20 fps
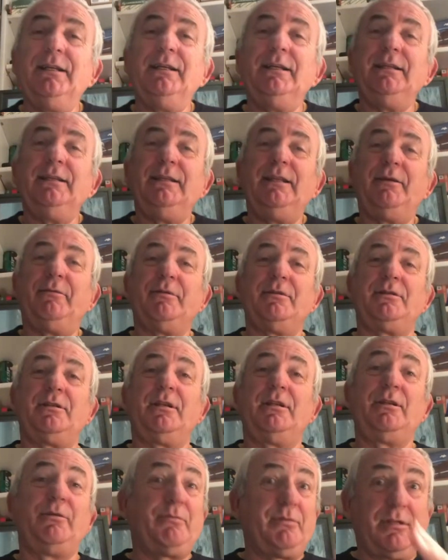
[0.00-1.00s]
di, queste,
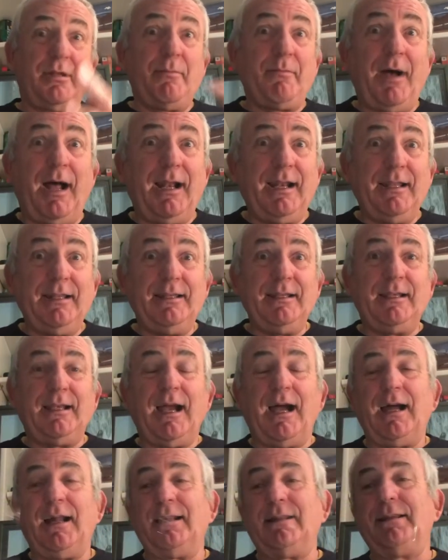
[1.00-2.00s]
di queste balle di
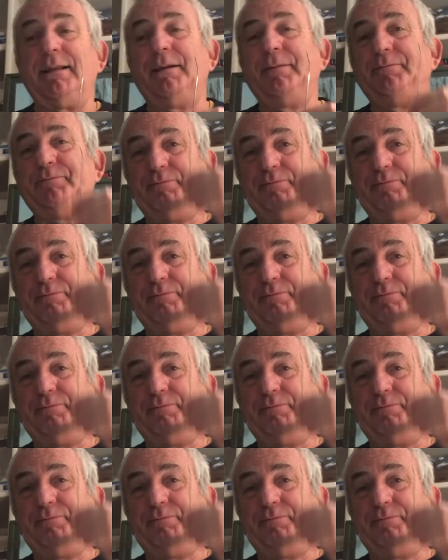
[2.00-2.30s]
carta.